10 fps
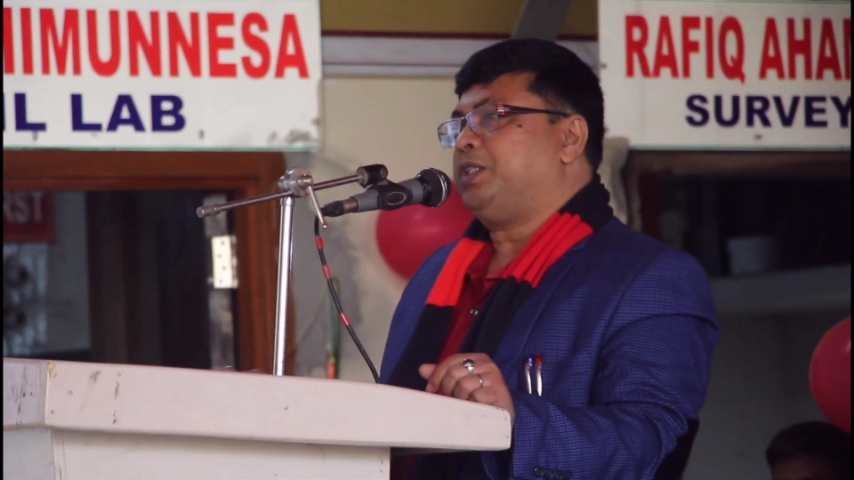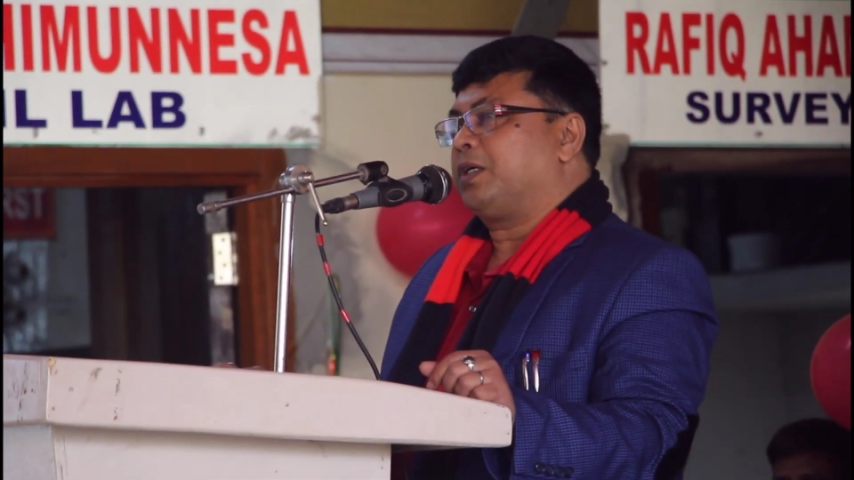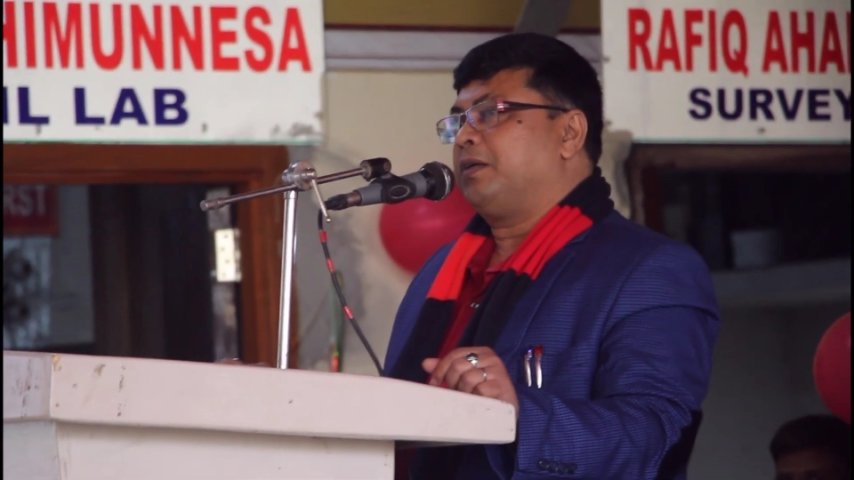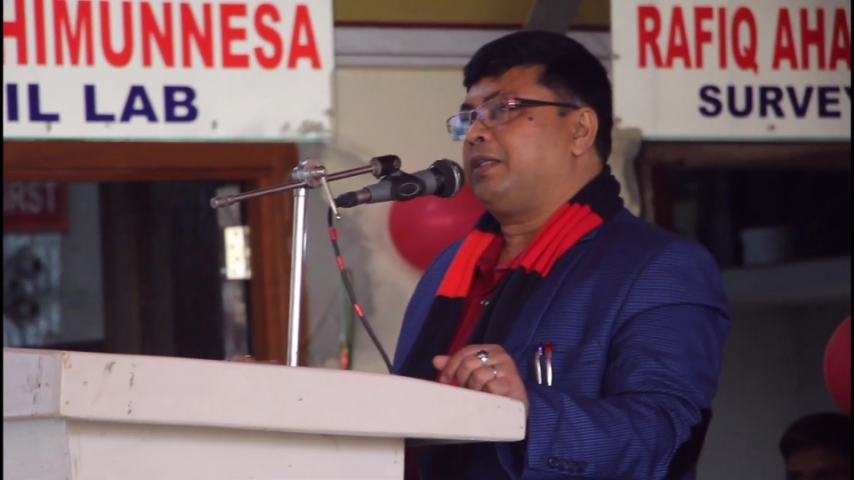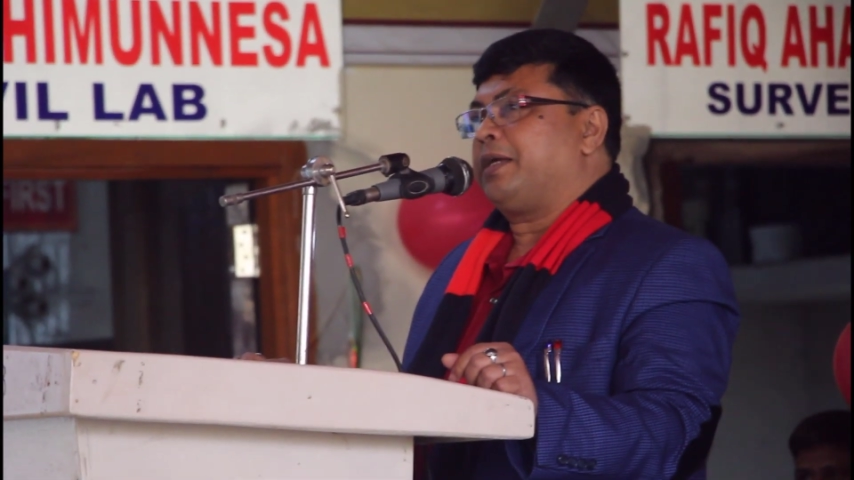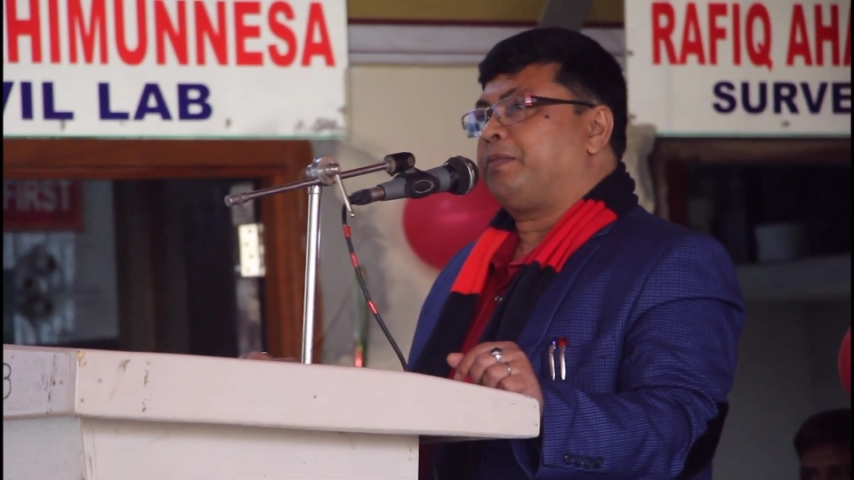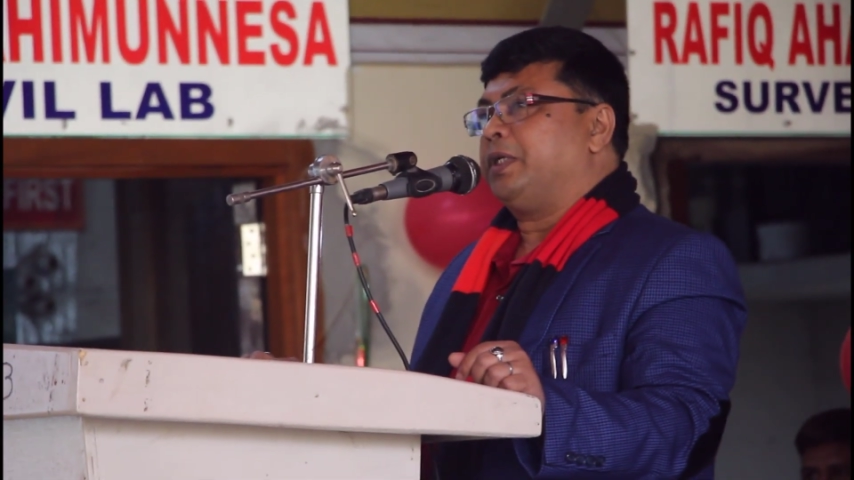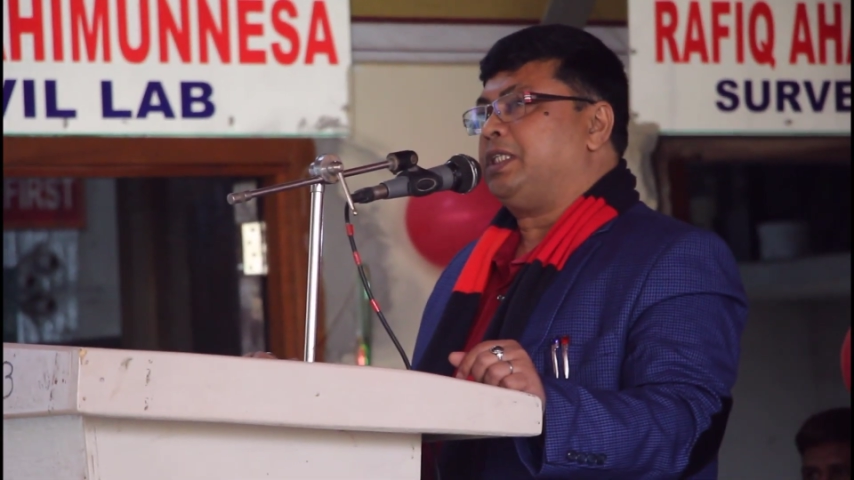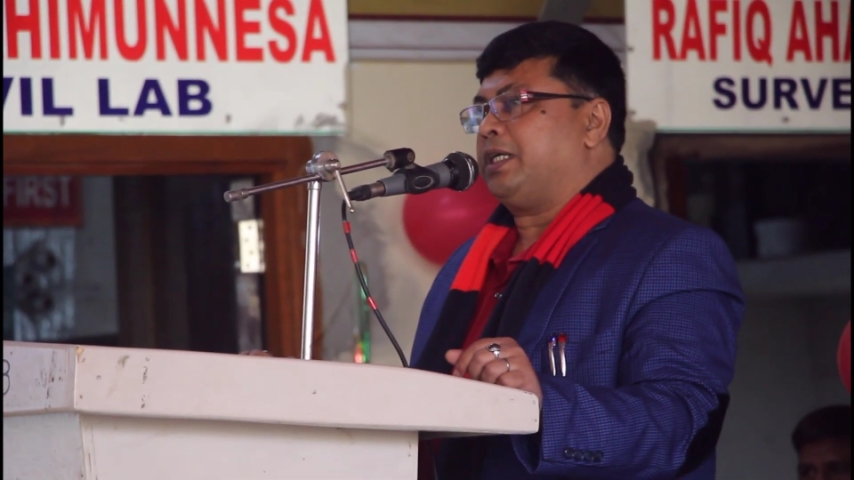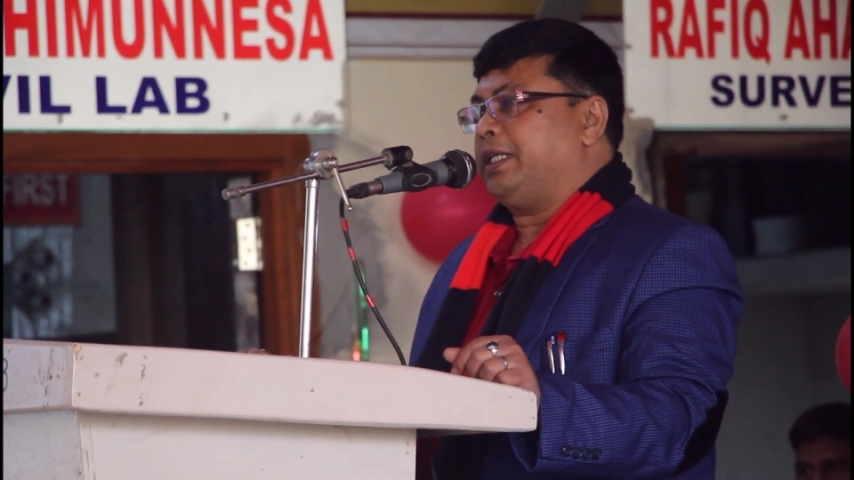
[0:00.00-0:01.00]
যোগ্যতার
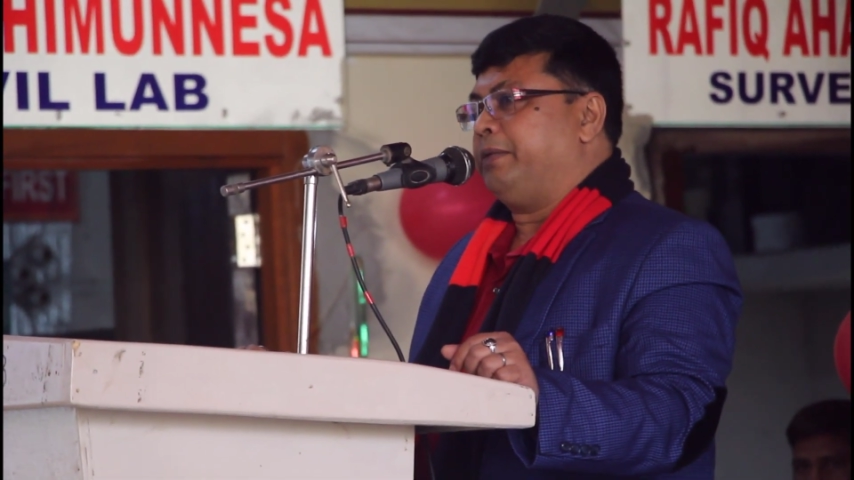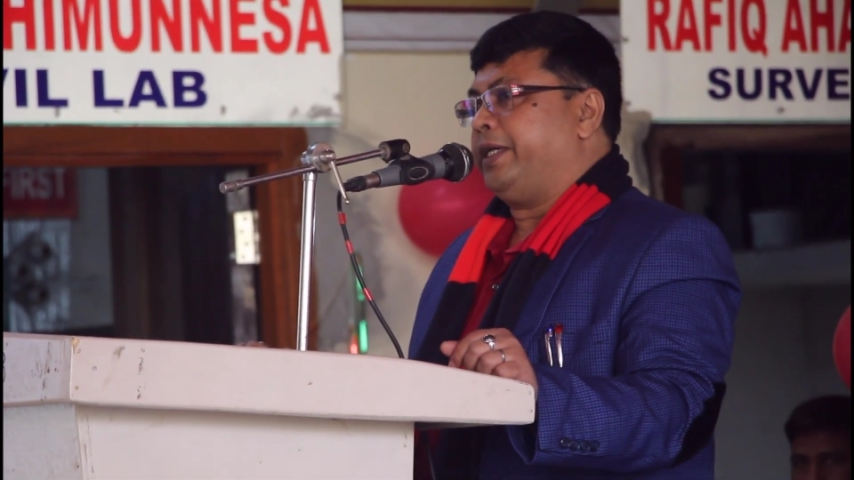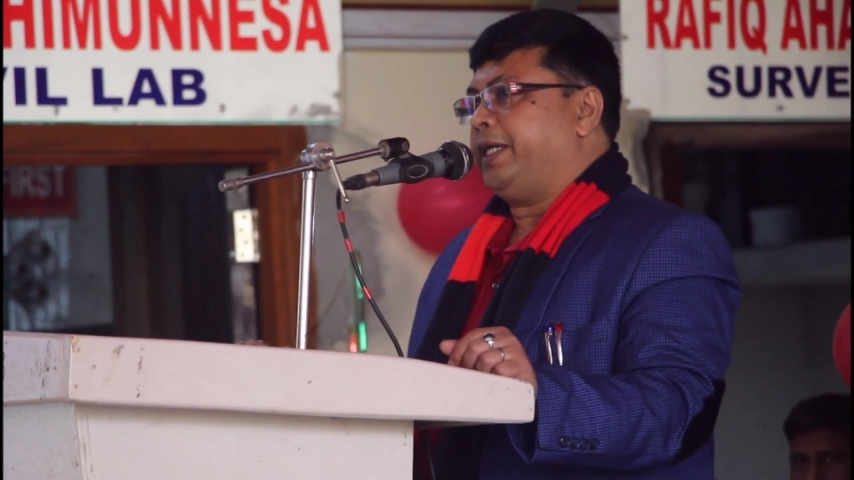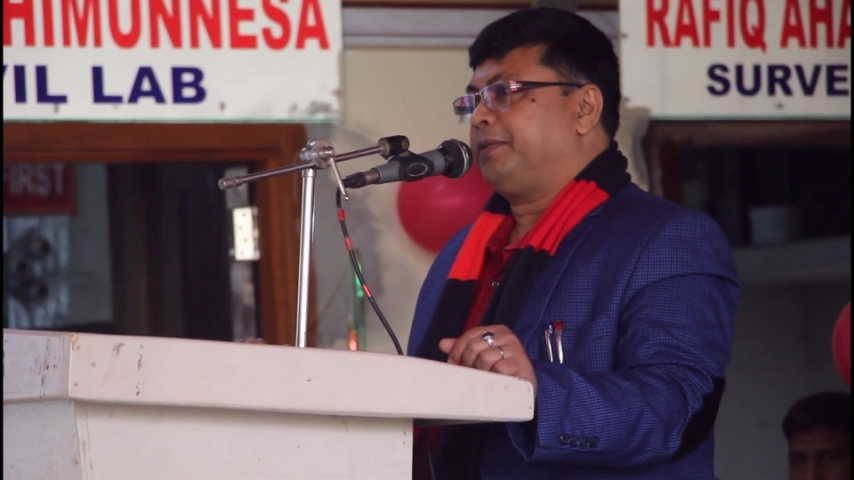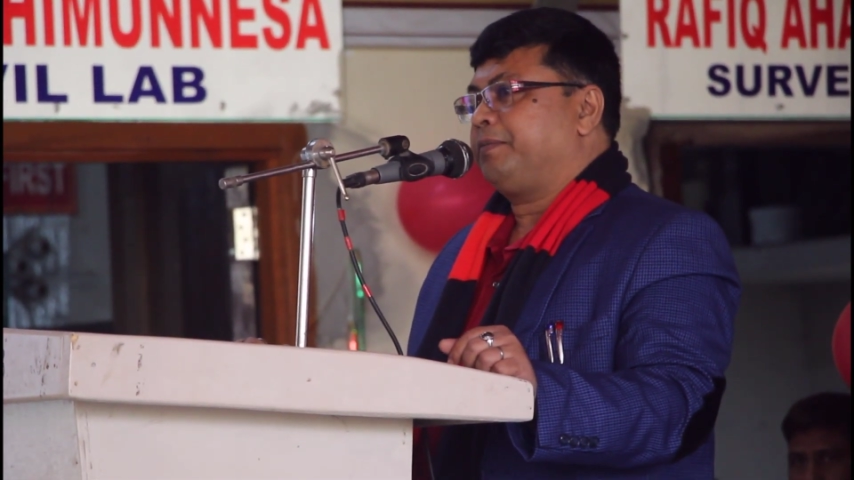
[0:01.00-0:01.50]
পরিচয় দিবে